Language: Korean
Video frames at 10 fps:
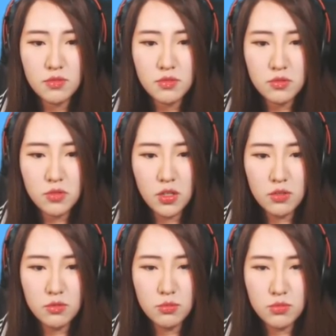제가
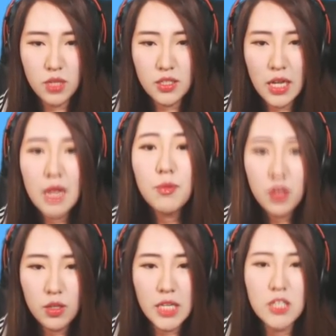좀 잘, 잘
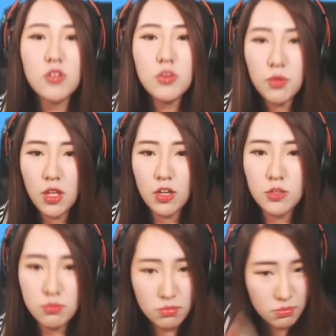해볼게요. 잘 던져볼게요.
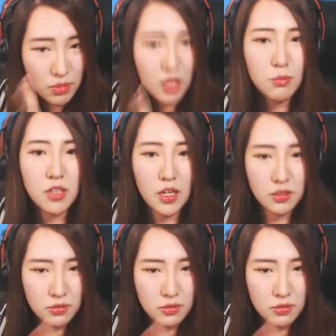미안합니다.